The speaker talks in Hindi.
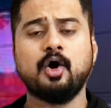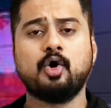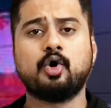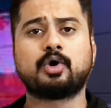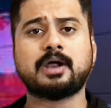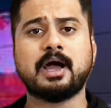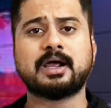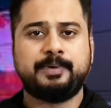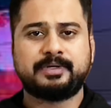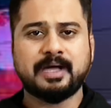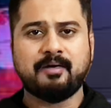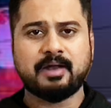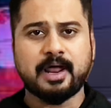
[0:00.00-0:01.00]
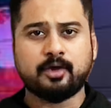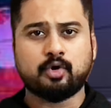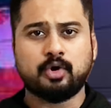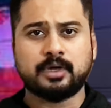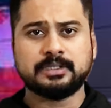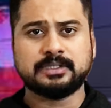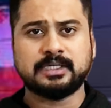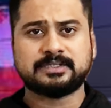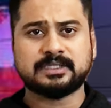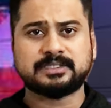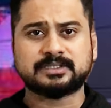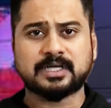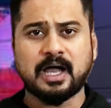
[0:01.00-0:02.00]
और कहा पेशावर हाई कोर्ट के जज
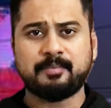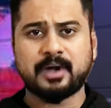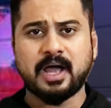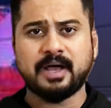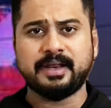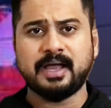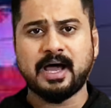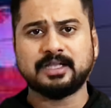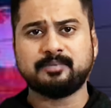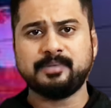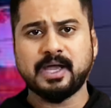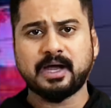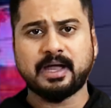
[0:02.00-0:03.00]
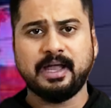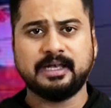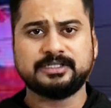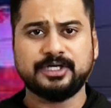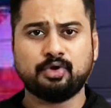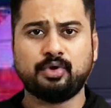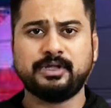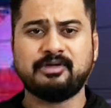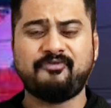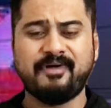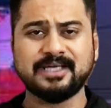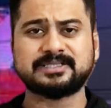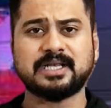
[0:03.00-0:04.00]
जस्टिस कामरान है आत्मिया खेल जिन्होंने ये
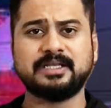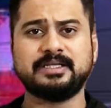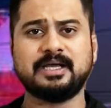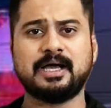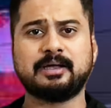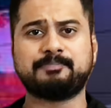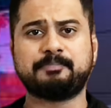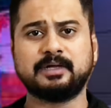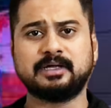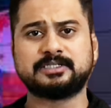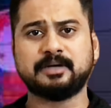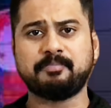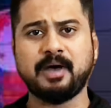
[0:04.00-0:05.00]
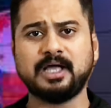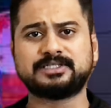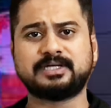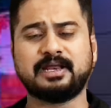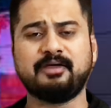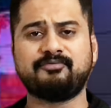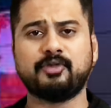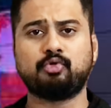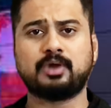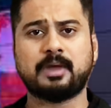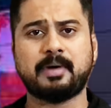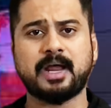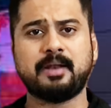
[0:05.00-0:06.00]
फैसला दिया शहबाज शरीफ ने
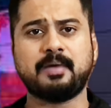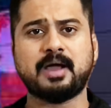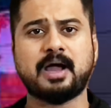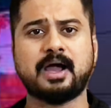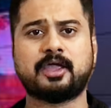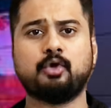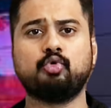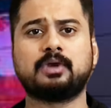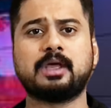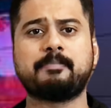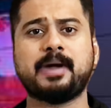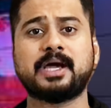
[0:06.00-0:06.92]
उनके बारे में कहा कि उनके